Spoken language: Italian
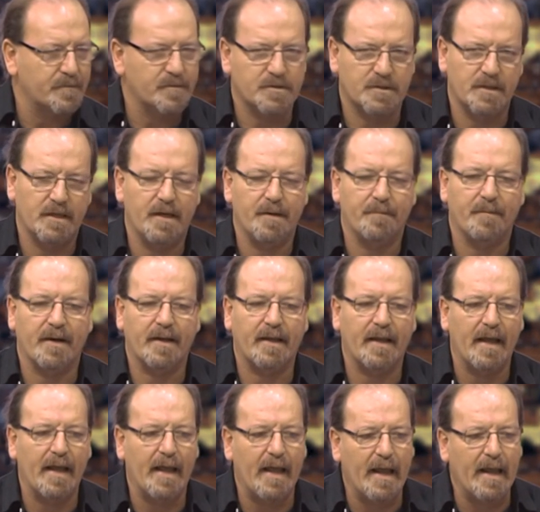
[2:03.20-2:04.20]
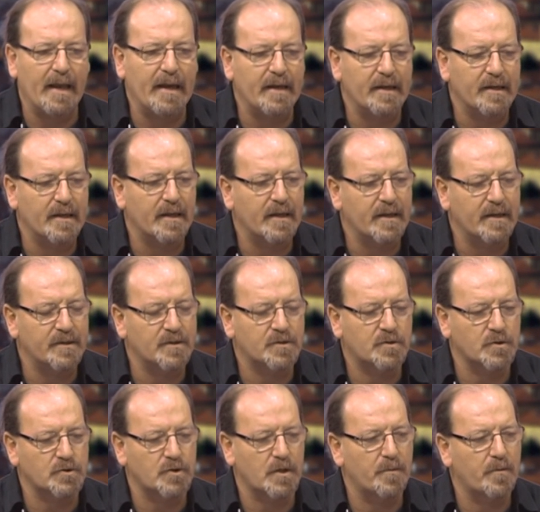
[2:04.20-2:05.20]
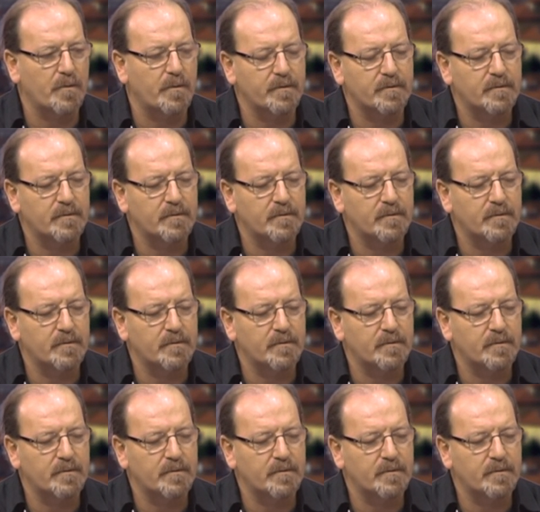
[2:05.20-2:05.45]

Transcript: sì, perché il, il discorso del,